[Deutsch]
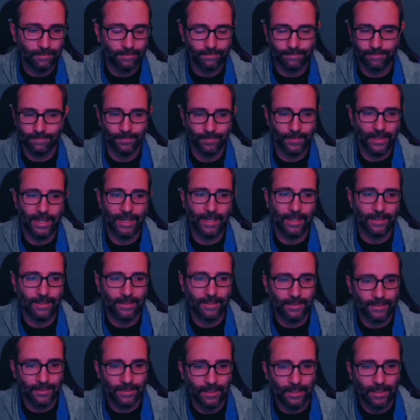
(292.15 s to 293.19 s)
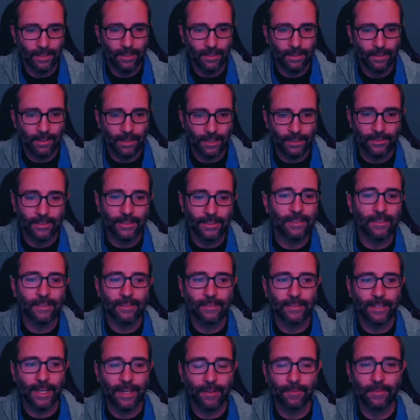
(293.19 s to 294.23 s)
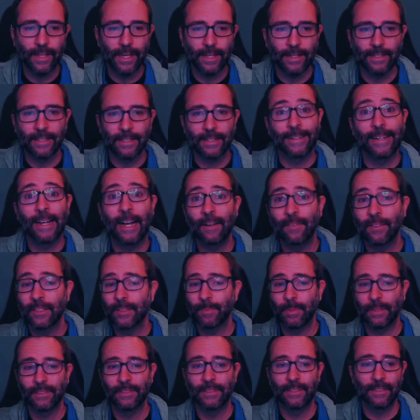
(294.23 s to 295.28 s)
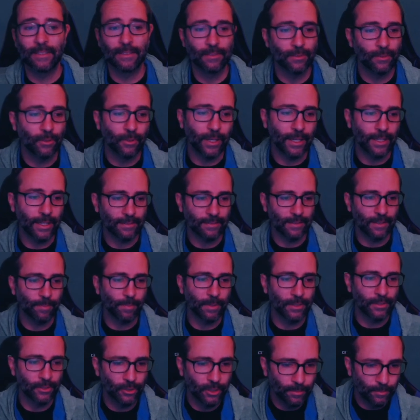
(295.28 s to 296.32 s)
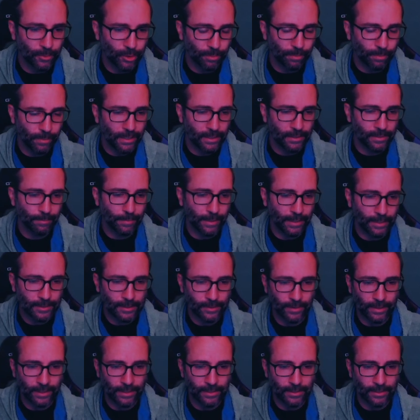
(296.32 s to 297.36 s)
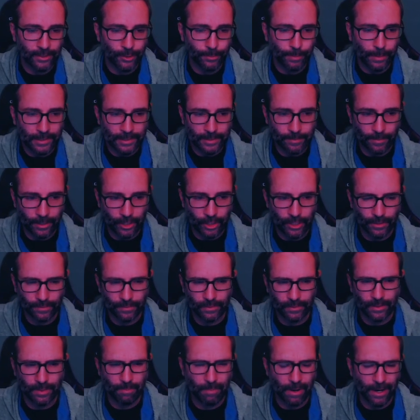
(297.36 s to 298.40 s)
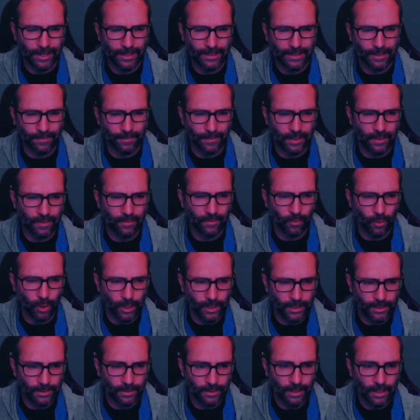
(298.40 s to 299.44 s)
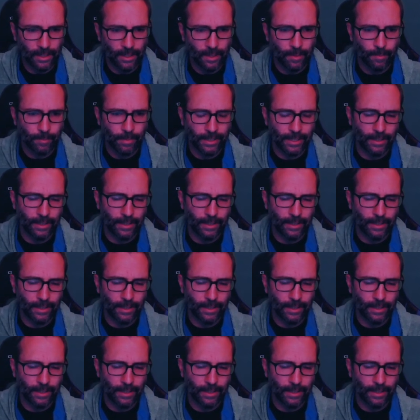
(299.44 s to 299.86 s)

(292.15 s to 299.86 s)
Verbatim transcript: nee, das, also das ist safe and under. Egal was passiert, du gehst nicht bei so einem Spiel, zwei Spitzenmannschaften, die beide gewinnen wollen, bei